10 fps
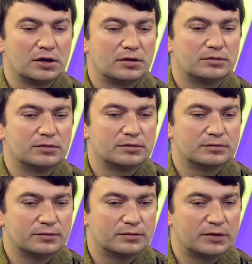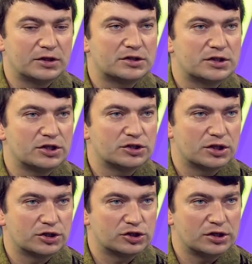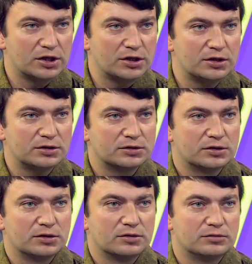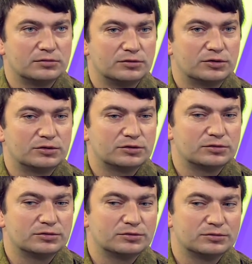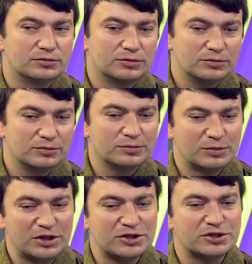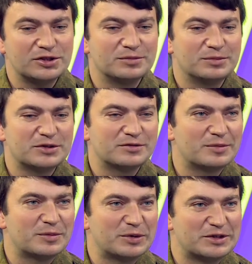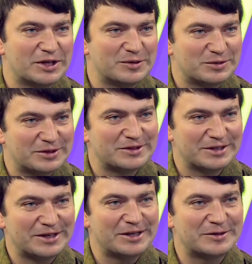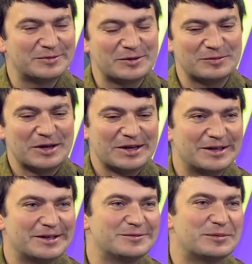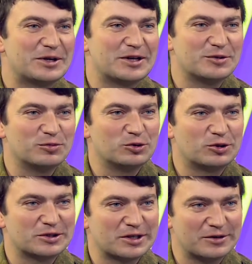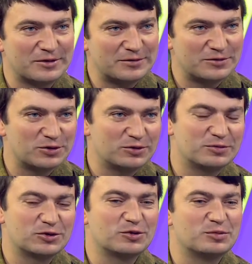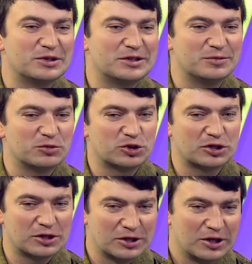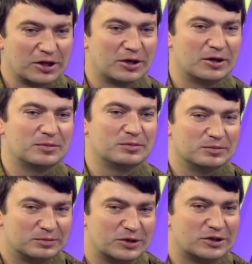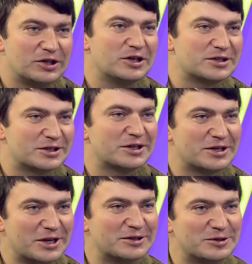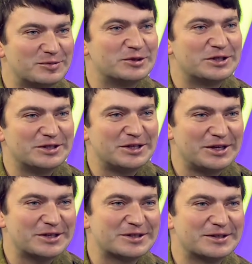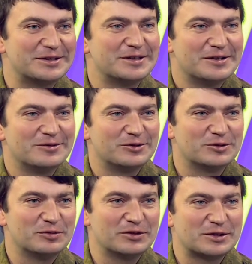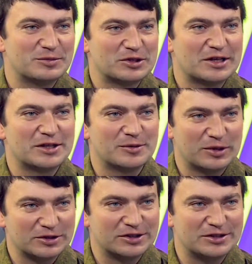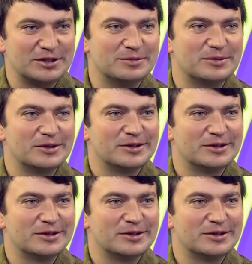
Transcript: э, «Военно-исторические чтения». Вот, ну, ближе мы с вами поделимся секретами. Я пока не буду раскрывать все, чтобы немножко интрига сохранялась, было интересно. Вот, мы вас обязательно пригласим